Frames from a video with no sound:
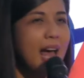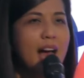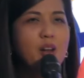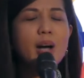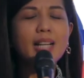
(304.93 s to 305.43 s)

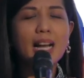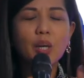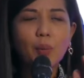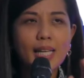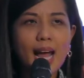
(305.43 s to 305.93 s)
Ano ang
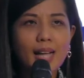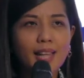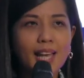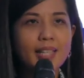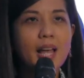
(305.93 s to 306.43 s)
gagawin
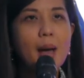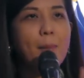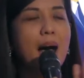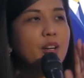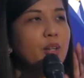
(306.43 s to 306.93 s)
natin?
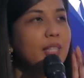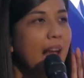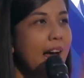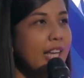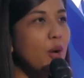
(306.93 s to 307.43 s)
Paano
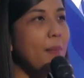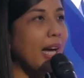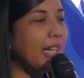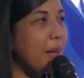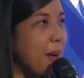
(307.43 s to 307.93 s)
tayo
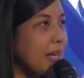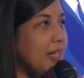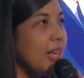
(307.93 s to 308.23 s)
makikipag